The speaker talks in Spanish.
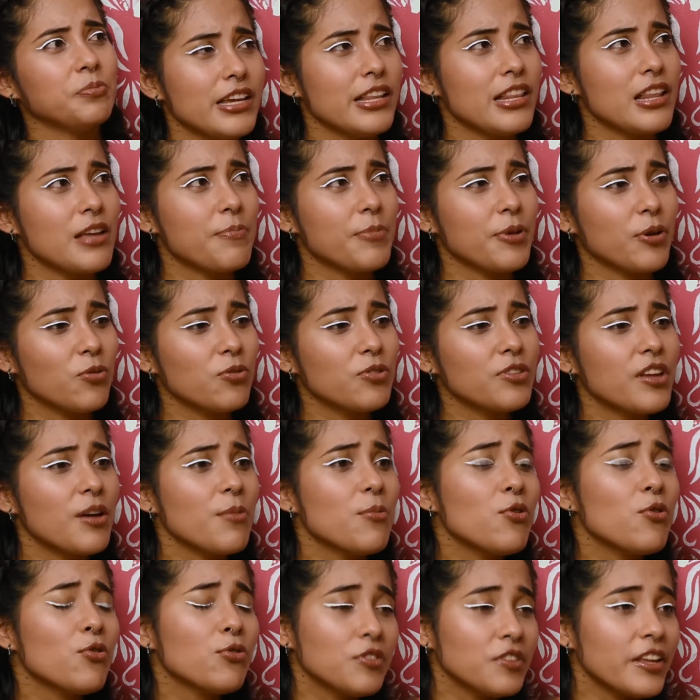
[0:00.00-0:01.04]
y le
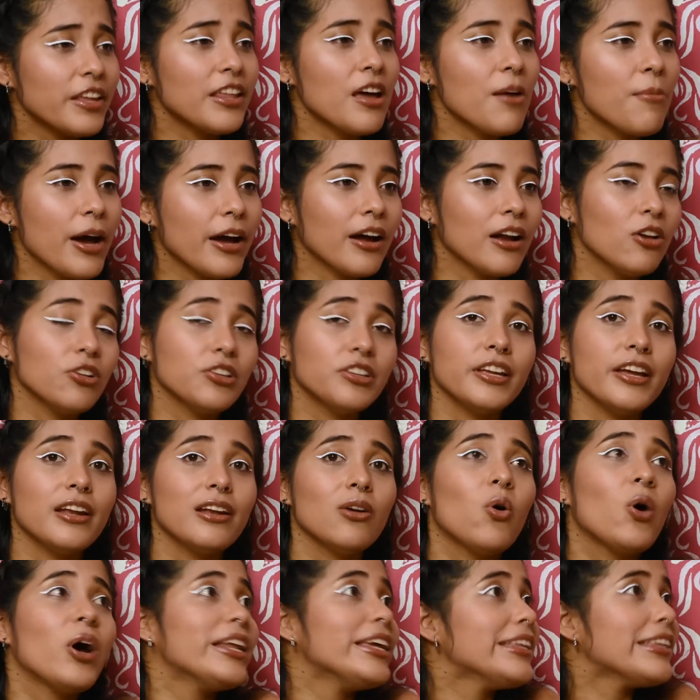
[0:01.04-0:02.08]
preguntamos, ¿ustedes van al hotel
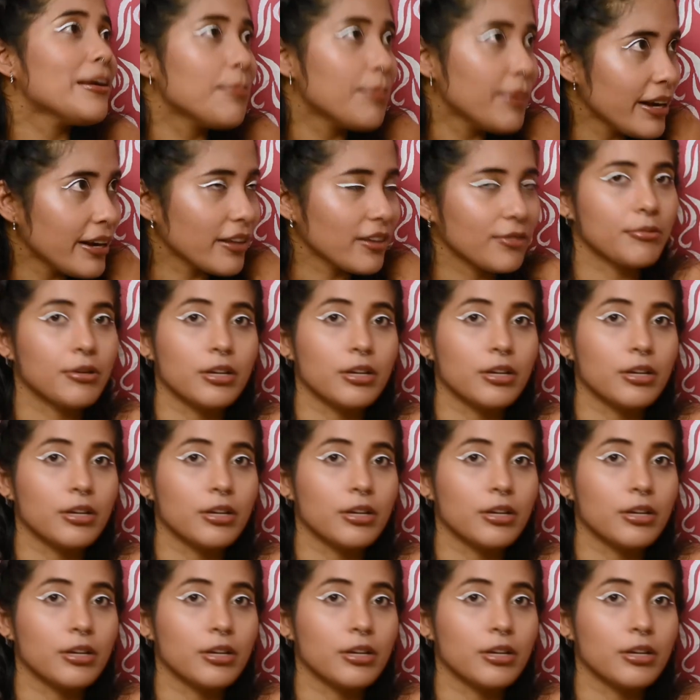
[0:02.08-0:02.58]
Juanita Pérez?